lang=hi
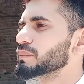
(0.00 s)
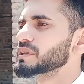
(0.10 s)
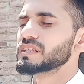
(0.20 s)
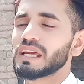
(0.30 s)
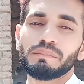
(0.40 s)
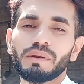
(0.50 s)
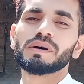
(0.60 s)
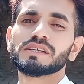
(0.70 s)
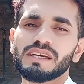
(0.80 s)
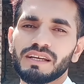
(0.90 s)
भी टाइम मेरे
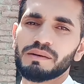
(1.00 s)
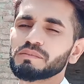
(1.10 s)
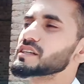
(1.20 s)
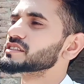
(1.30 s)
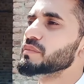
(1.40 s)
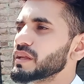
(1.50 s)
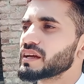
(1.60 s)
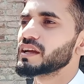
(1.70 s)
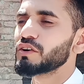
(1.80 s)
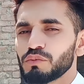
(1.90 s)
पास है कम कज़न मेरा
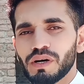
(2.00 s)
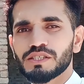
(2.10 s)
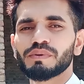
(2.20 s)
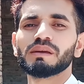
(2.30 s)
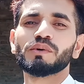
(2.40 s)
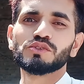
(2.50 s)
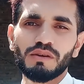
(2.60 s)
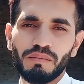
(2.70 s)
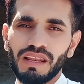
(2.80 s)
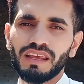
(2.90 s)
गया है नमाज़ पढ़ने मैं
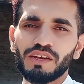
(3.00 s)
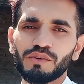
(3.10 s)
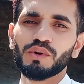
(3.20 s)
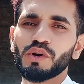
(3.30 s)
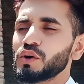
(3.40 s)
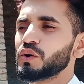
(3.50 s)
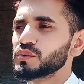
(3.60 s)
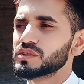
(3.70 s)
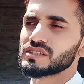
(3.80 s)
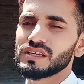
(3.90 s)
उनसे मिलने आया हूँ
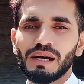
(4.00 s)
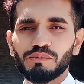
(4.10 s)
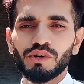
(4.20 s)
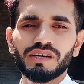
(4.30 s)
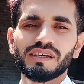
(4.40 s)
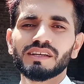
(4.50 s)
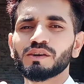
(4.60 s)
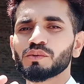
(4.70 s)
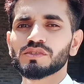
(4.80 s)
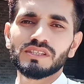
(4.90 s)
उनसे सलाम दुआ करके
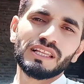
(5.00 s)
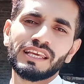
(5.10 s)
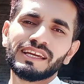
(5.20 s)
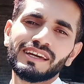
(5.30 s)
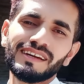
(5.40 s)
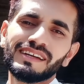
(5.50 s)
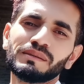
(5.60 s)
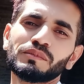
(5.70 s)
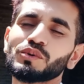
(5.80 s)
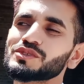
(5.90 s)
रुखसती लेकर
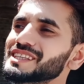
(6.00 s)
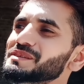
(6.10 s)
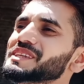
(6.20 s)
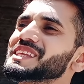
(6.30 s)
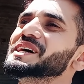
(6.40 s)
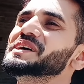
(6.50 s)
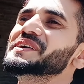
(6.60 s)
रुखसती मतरा